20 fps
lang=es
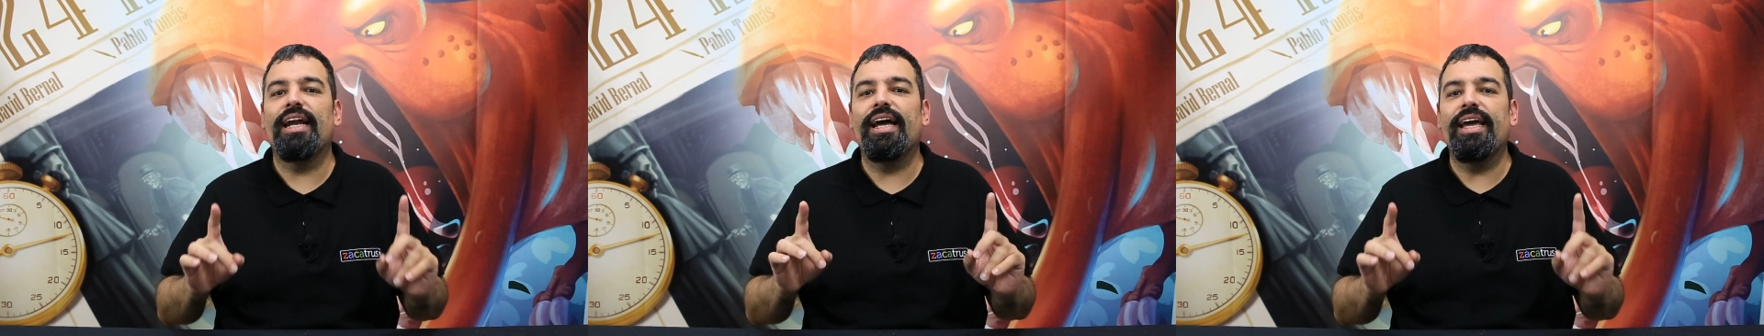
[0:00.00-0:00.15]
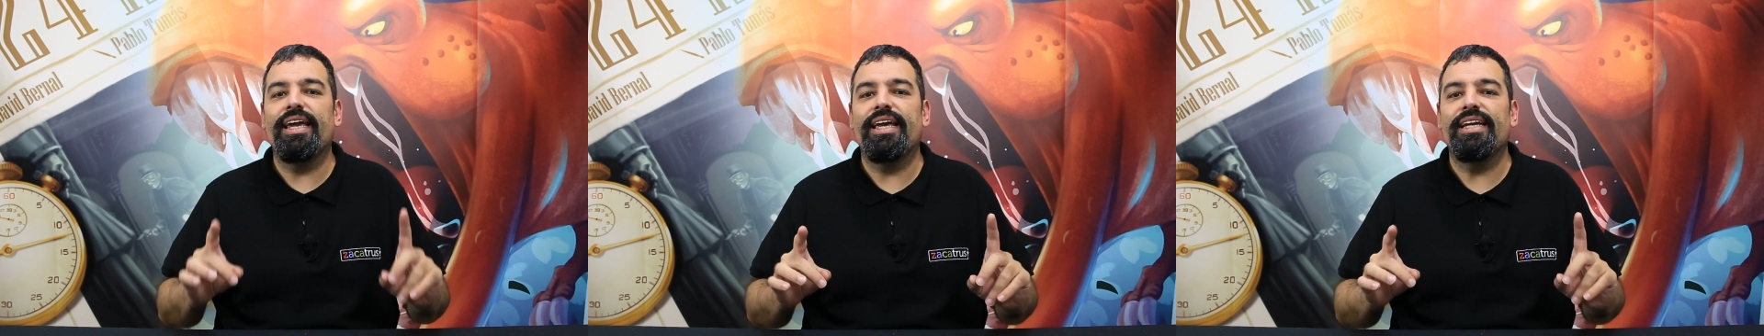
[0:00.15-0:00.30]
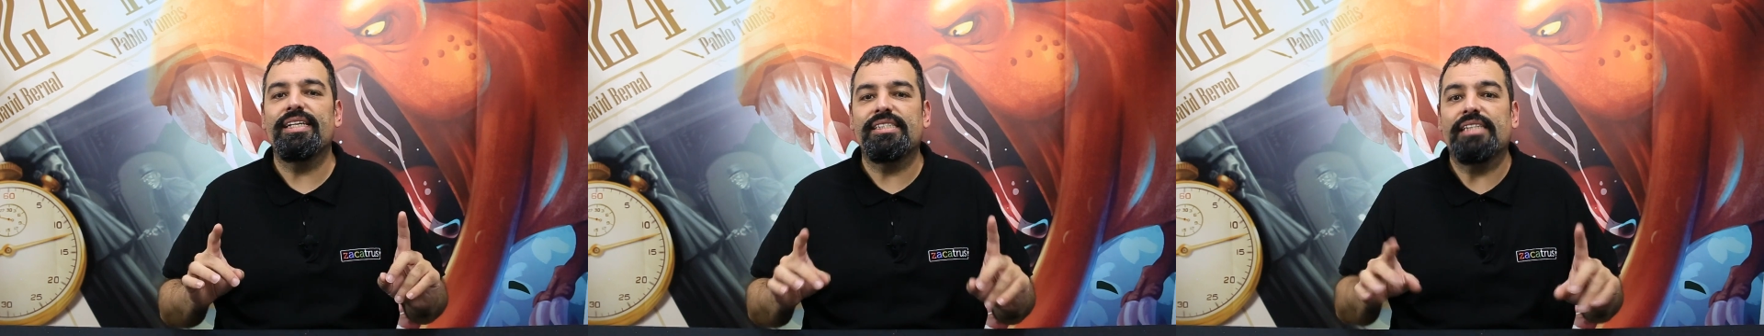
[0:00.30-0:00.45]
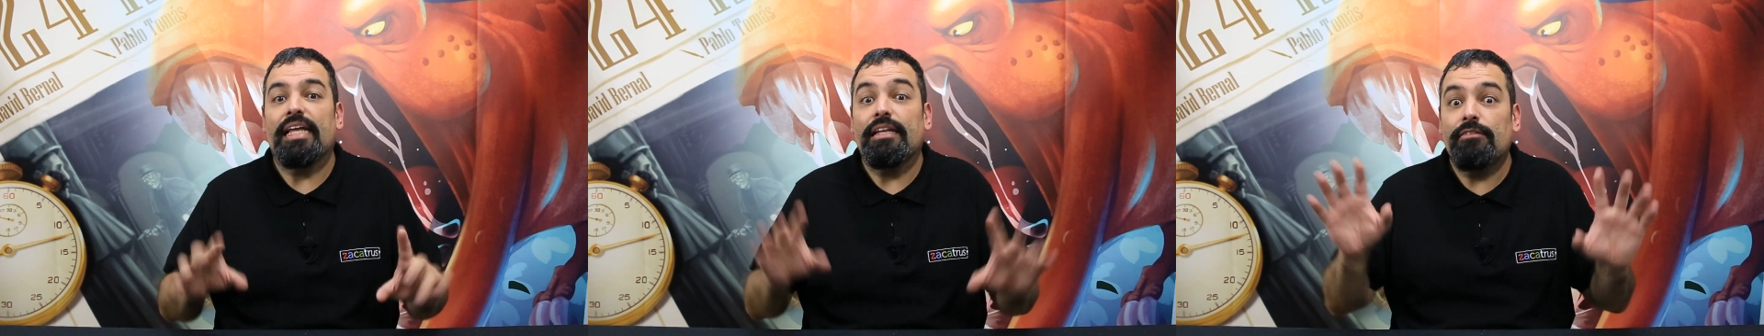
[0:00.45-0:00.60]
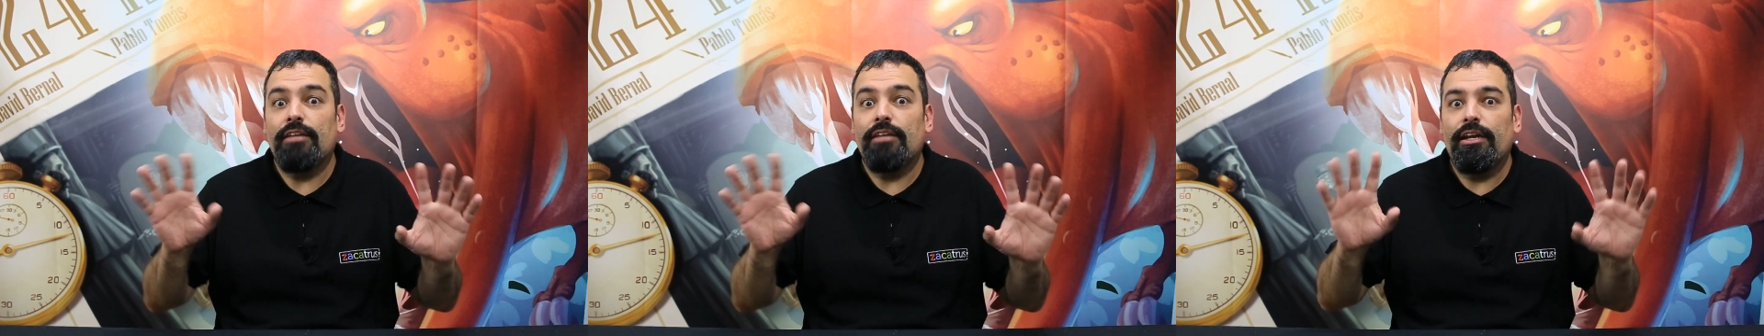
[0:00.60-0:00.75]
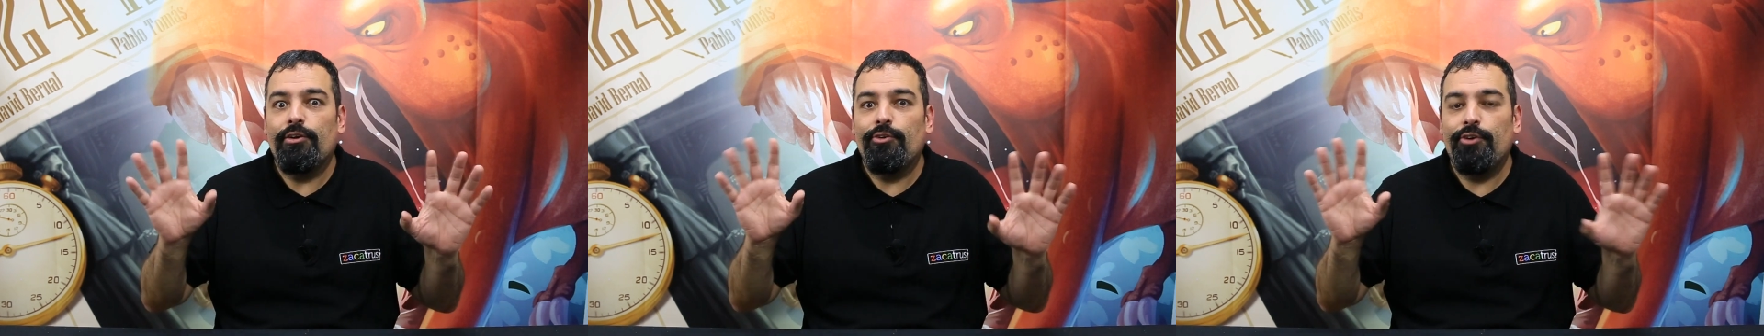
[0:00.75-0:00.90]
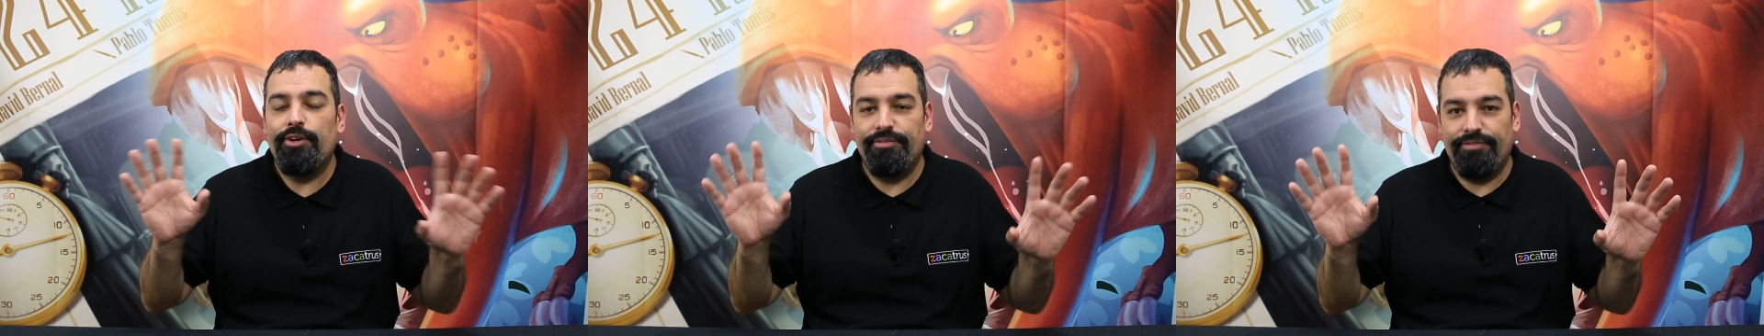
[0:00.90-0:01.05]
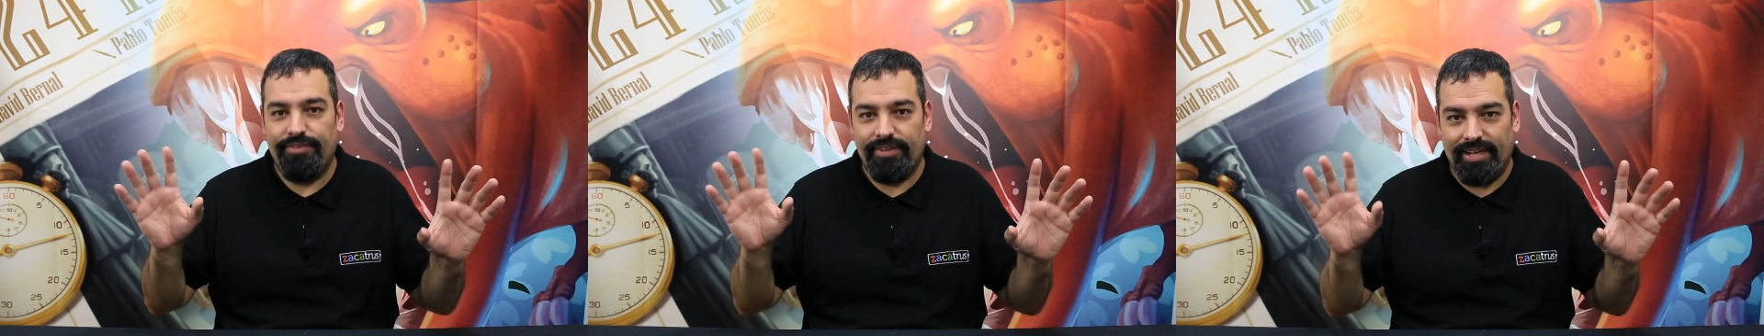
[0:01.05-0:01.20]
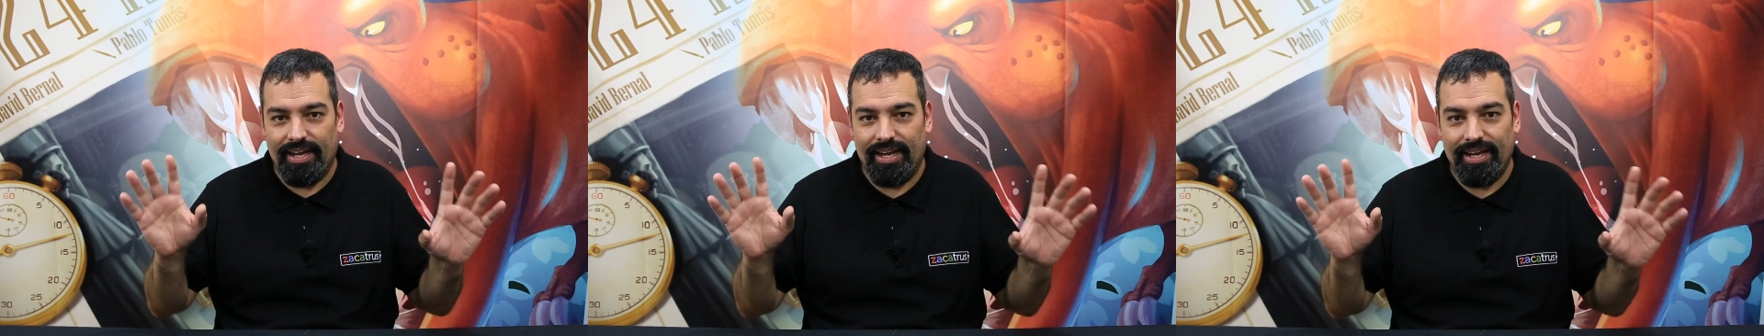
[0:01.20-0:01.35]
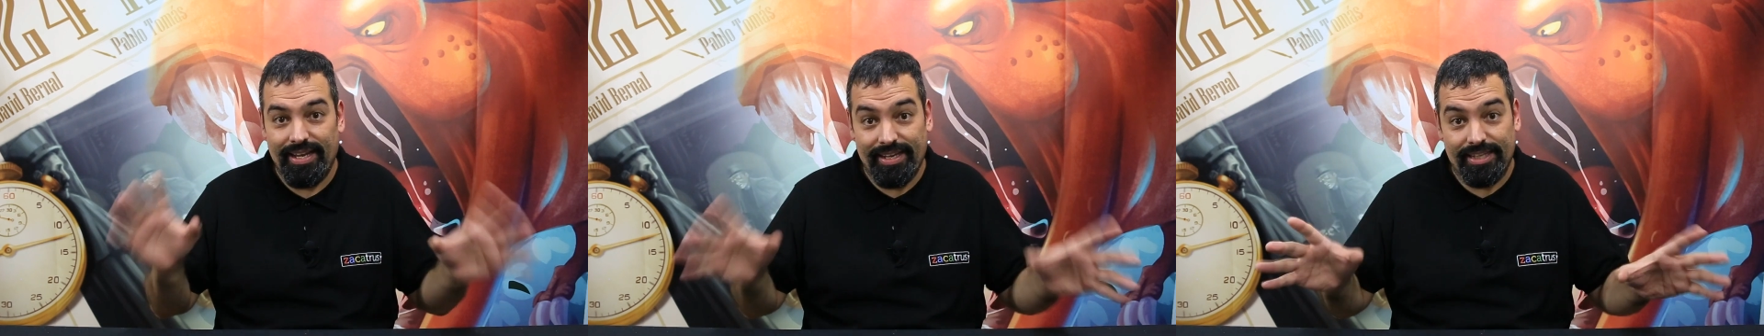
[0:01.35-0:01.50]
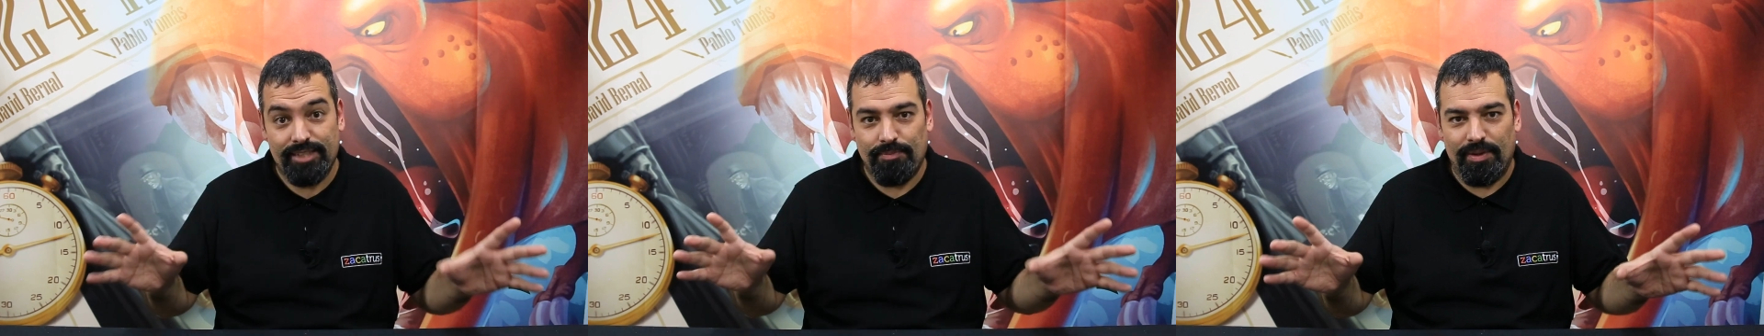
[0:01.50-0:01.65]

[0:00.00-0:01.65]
trae esta terrorífica